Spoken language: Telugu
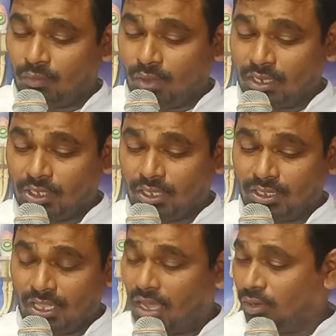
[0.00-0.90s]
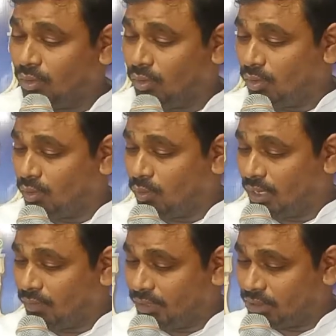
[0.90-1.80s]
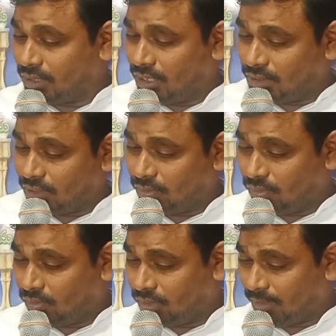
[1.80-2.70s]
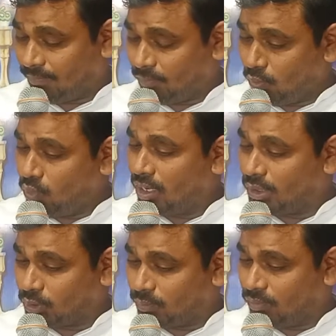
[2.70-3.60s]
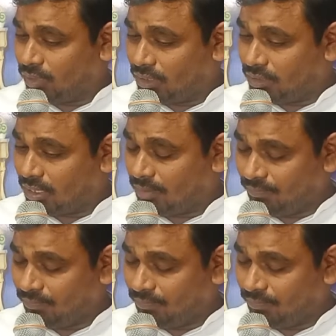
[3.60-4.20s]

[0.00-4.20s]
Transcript: వాక్య ధ్యానం కొరకు ఒక వచనాన్ని చదువుకుందాం లూకా శుభవార్త